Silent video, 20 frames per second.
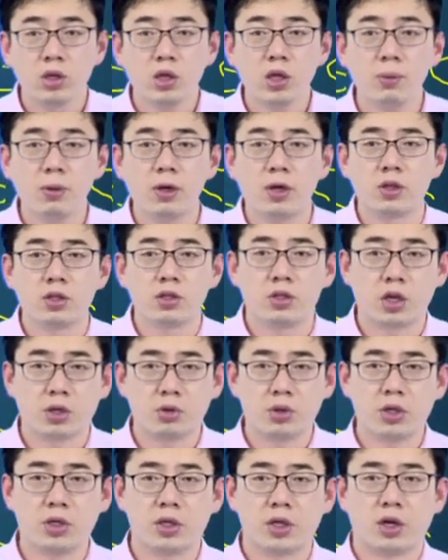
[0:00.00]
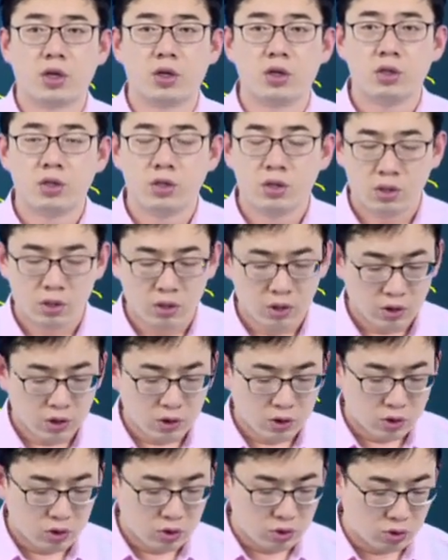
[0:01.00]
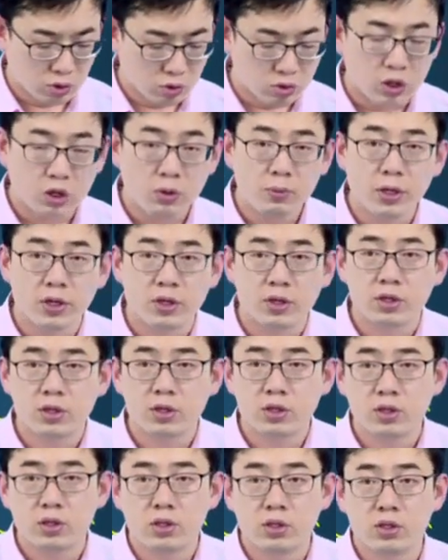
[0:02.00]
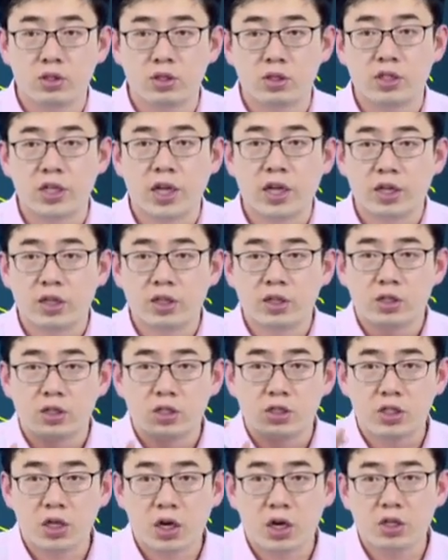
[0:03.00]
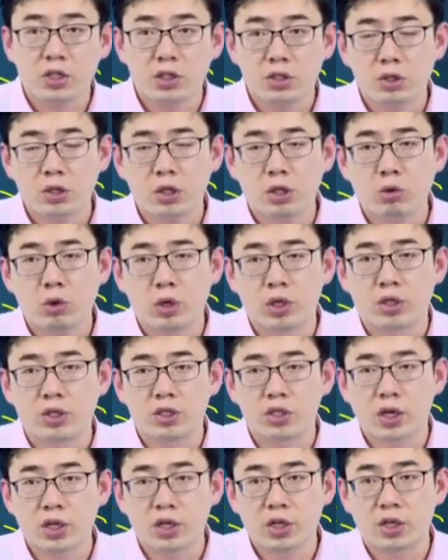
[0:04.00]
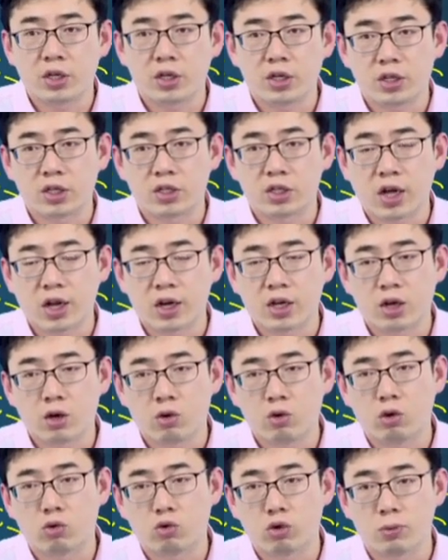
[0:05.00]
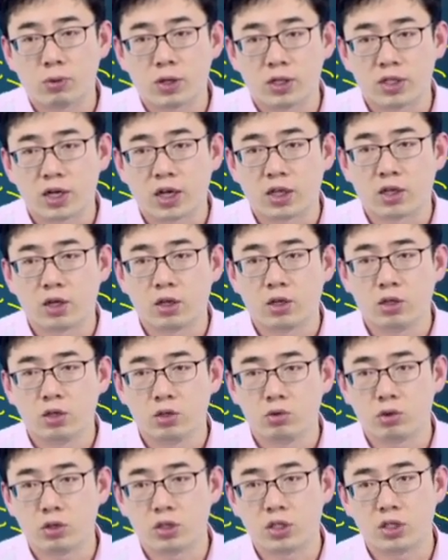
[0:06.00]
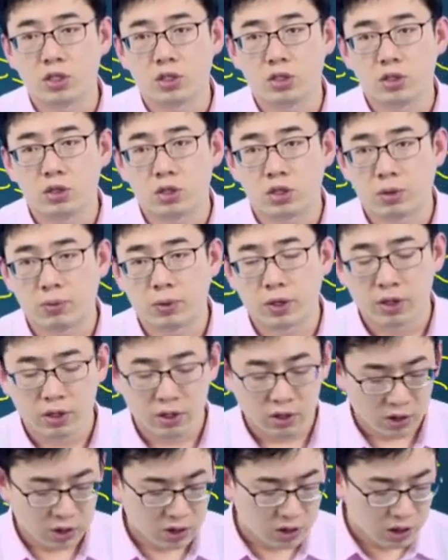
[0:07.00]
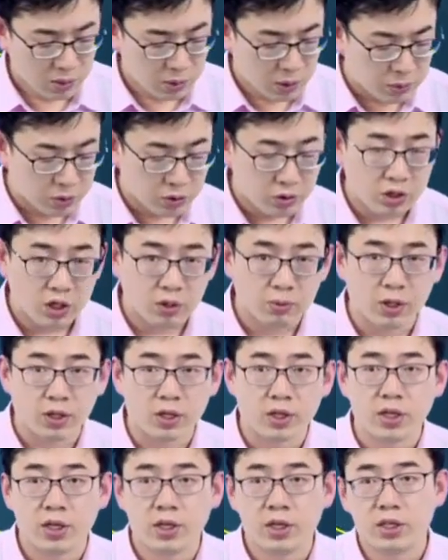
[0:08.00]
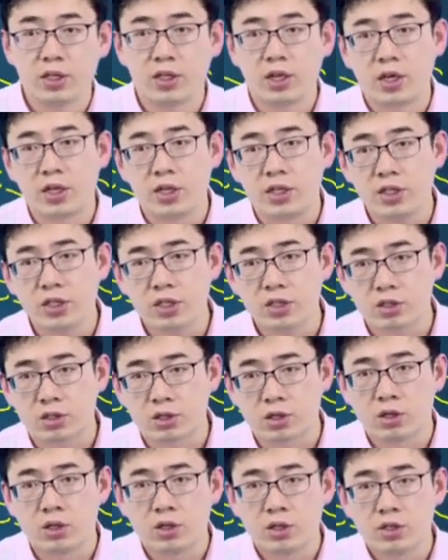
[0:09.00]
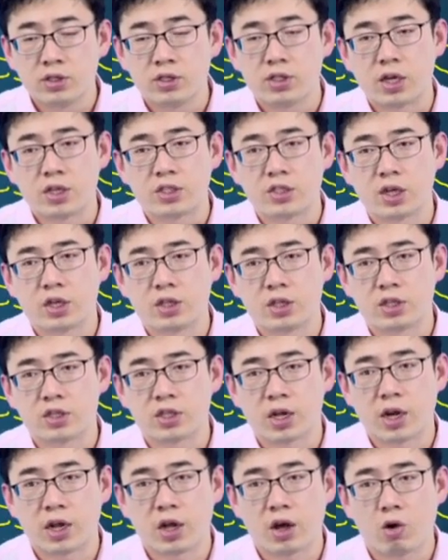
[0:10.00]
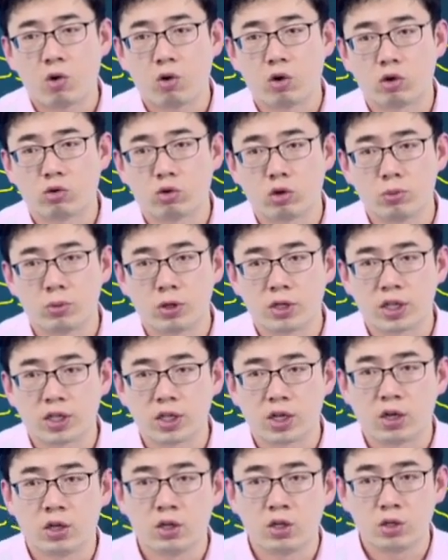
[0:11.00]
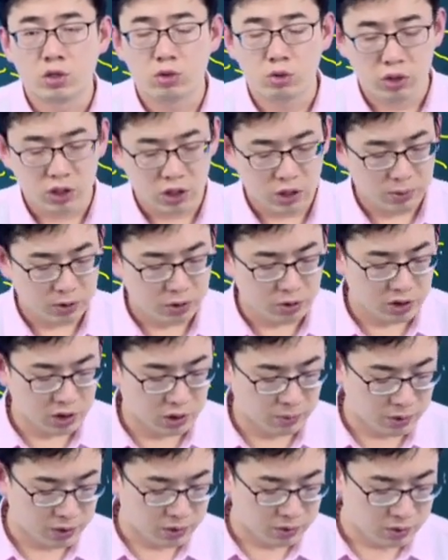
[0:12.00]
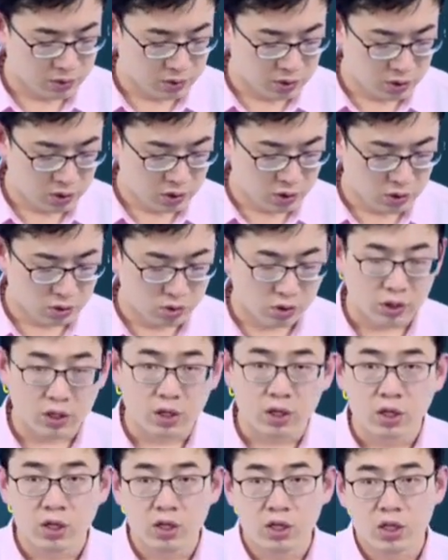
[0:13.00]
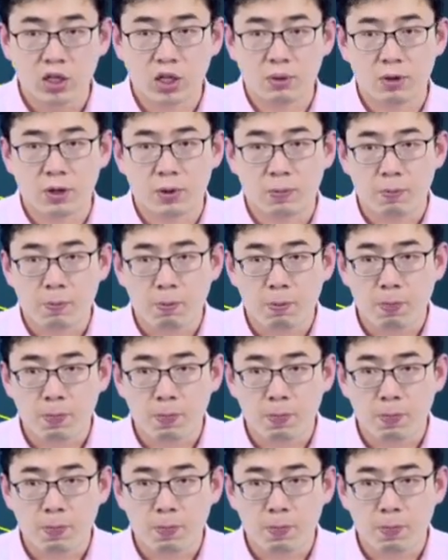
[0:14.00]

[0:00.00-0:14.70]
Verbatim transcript: 那么相对应的总成本是在相对相应的这个产量或者规模下的最低成本。那么平均成本也一定是在相应的产量或者规模下的最低平均成本。所以，那么